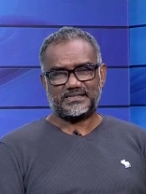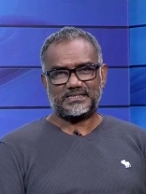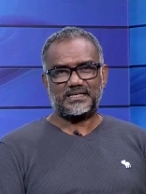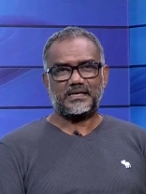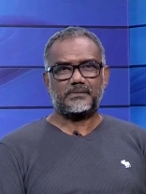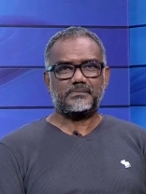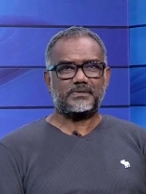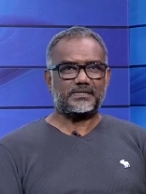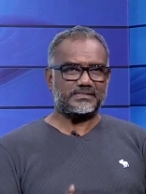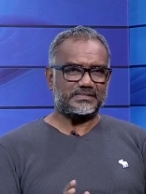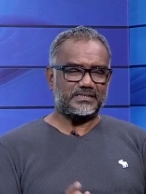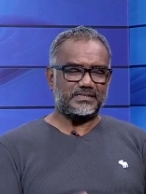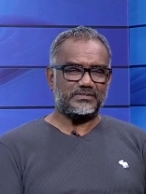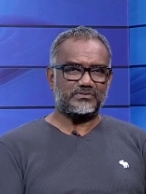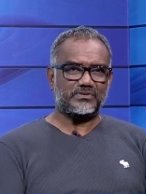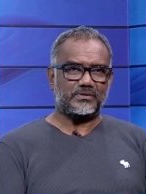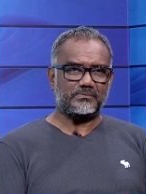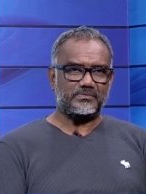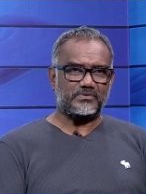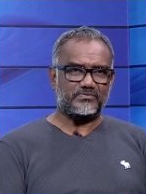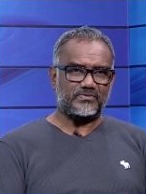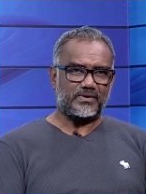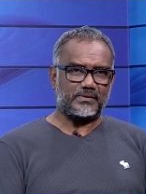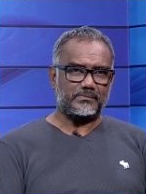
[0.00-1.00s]
আসে আমার যেহেতু
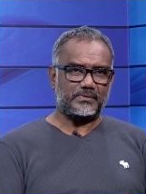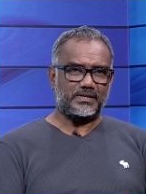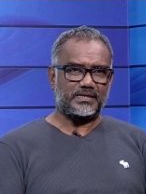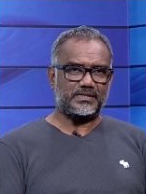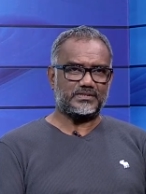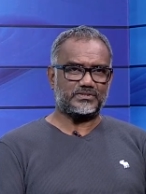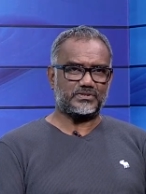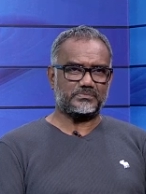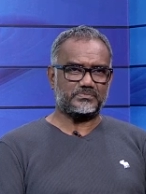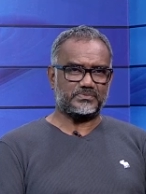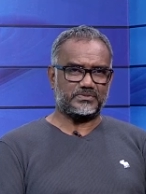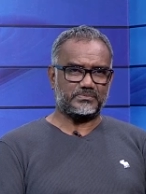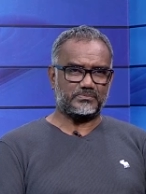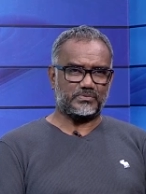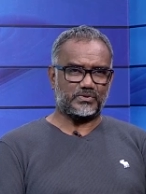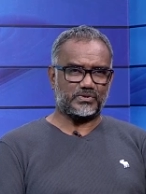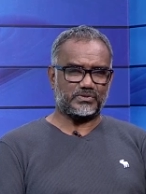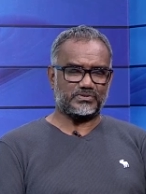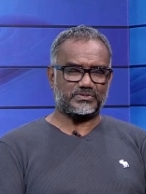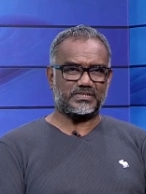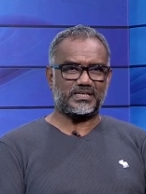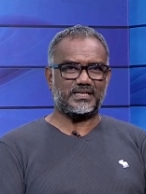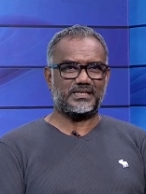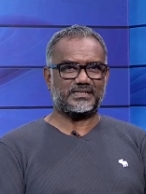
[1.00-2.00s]
আমি ফ্যামিলির সবচেয়ে
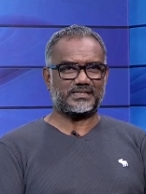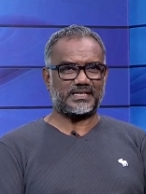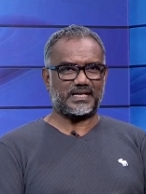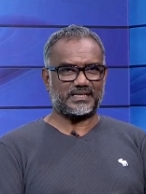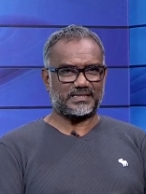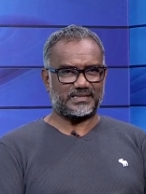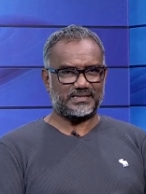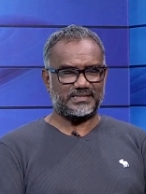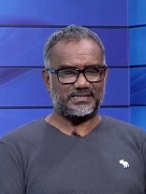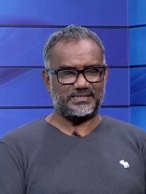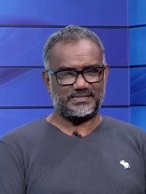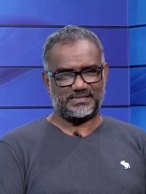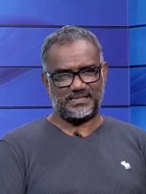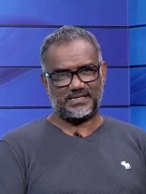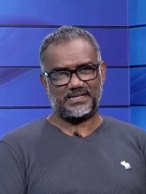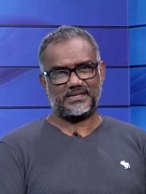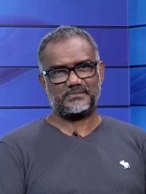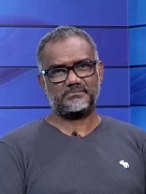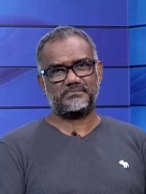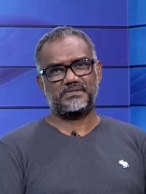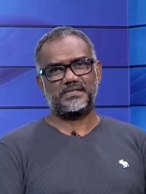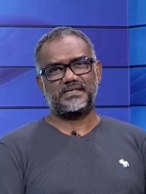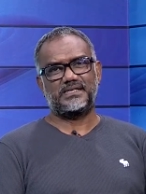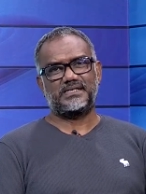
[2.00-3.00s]
বড় ছেলে নাতনি
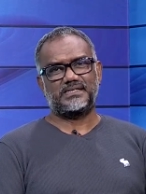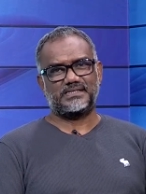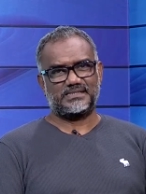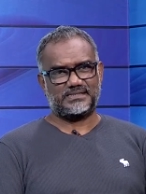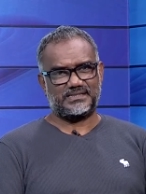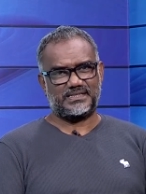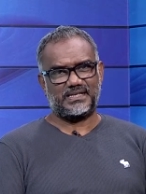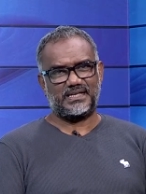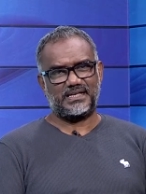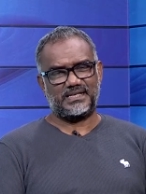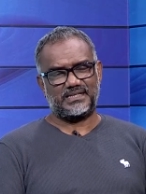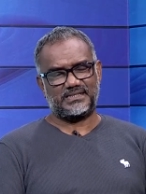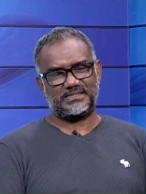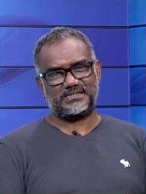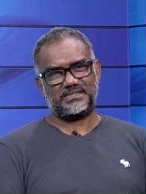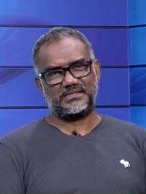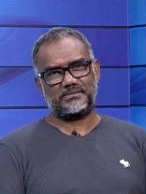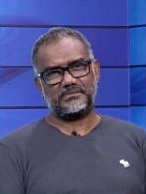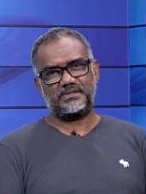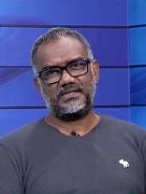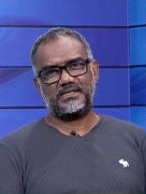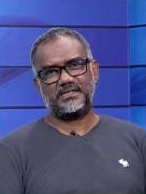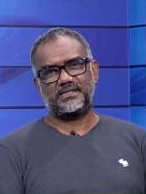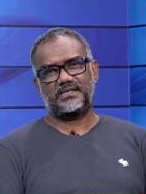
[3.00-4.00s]
ছিলাম ছেলে
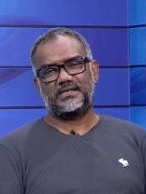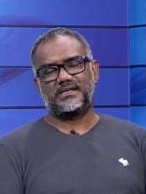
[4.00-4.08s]
হিসেবে